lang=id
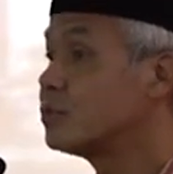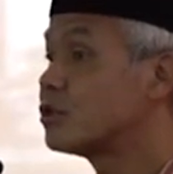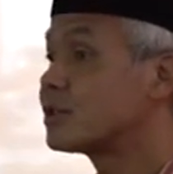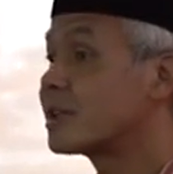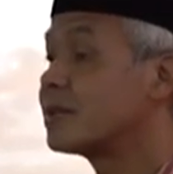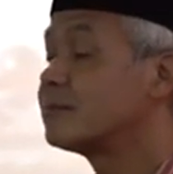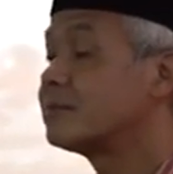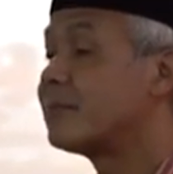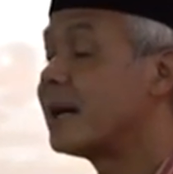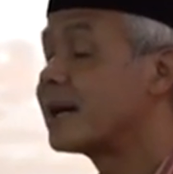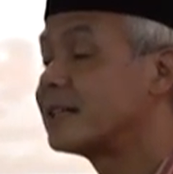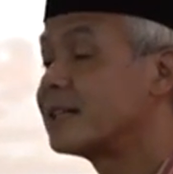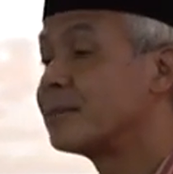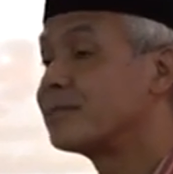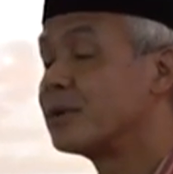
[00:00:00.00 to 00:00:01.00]

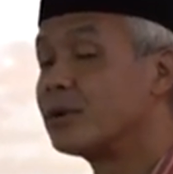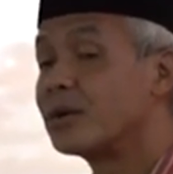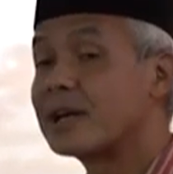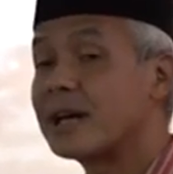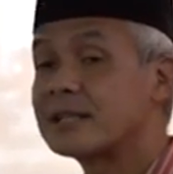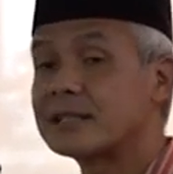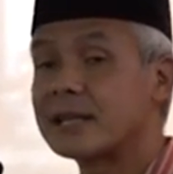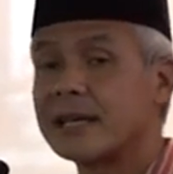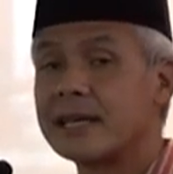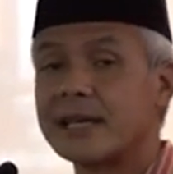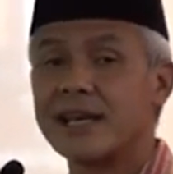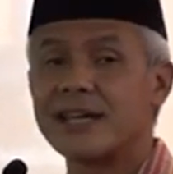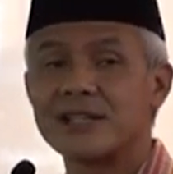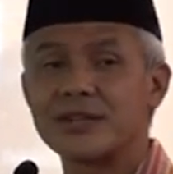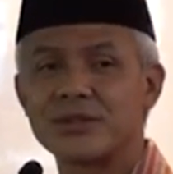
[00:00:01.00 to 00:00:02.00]
musrenbang di Blora saya
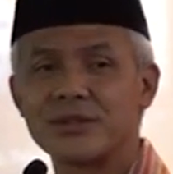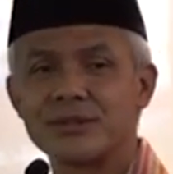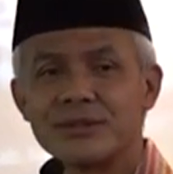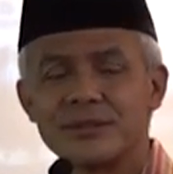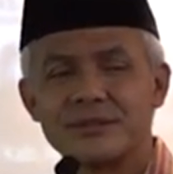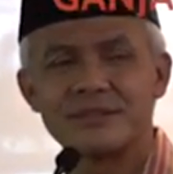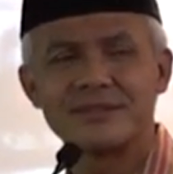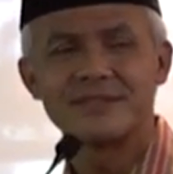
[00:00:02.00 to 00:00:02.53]
itu